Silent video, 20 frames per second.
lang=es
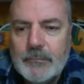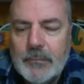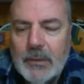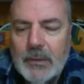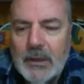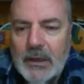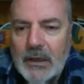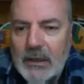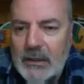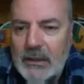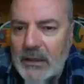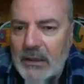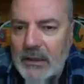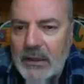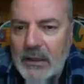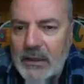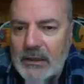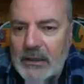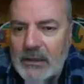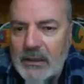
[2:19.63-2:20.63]
para que
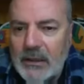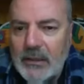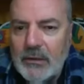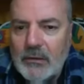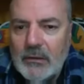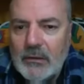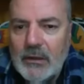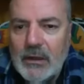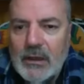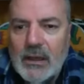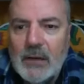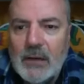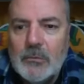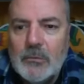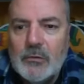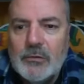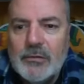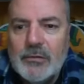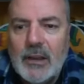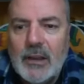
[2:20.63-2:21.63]
tenga detección de
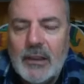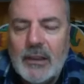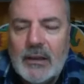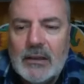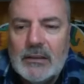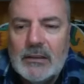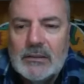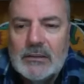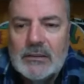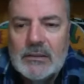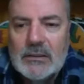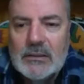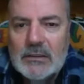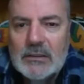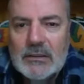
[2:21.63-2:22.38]
camufladas.